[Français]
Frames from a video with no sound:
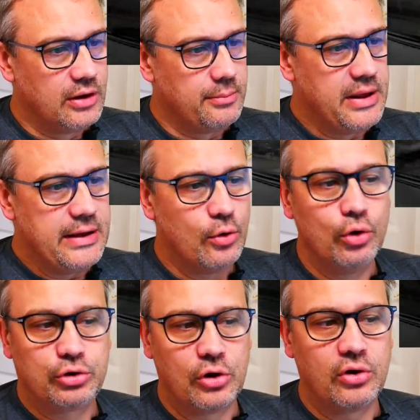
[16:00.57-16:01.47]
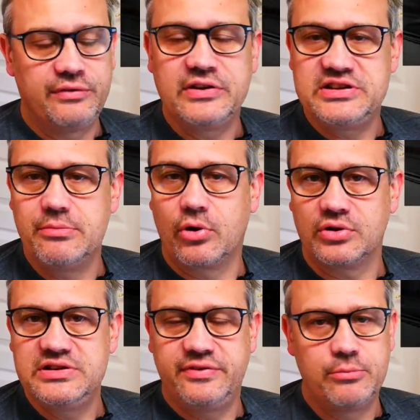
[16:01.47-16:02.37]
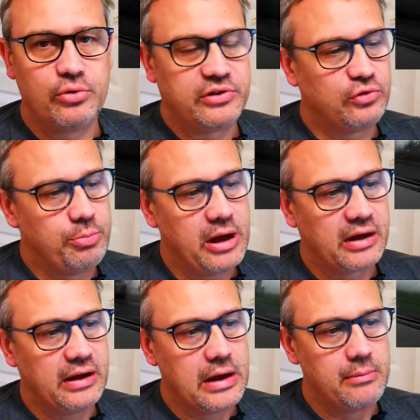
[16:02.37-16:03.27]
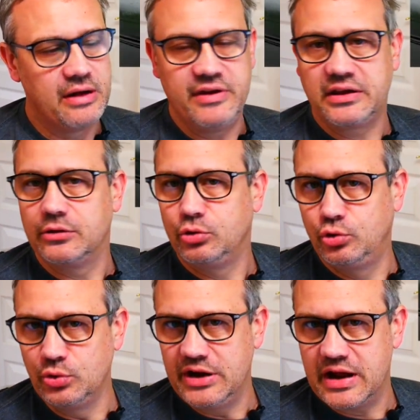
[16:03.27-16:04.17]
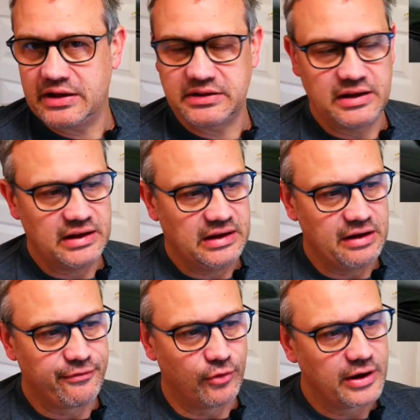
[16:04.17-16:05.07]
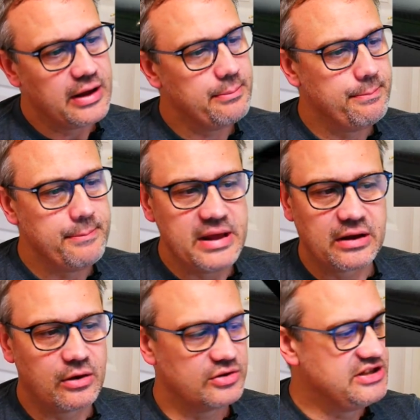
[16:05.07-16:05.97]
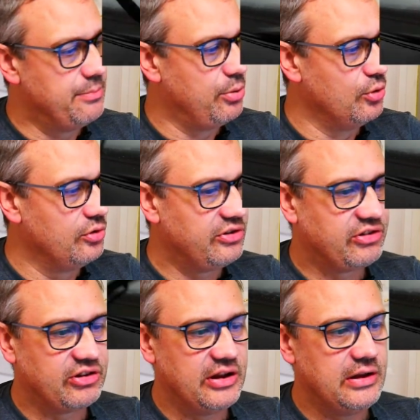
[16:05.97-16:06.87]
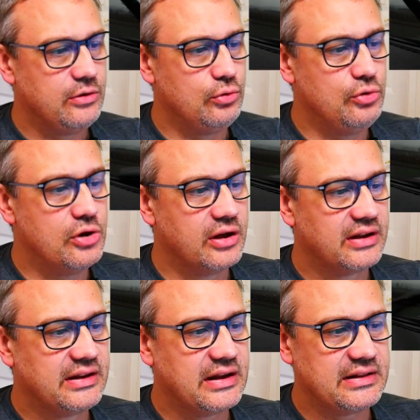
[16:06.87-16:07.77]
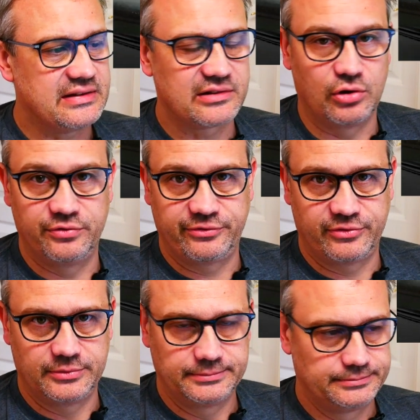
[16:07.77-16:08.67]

Mais autant, effectivement, quand il fait beau, c'est super agréable avec tous les lacs et la forêt, mais quand il pleut, c'est une catastrophe.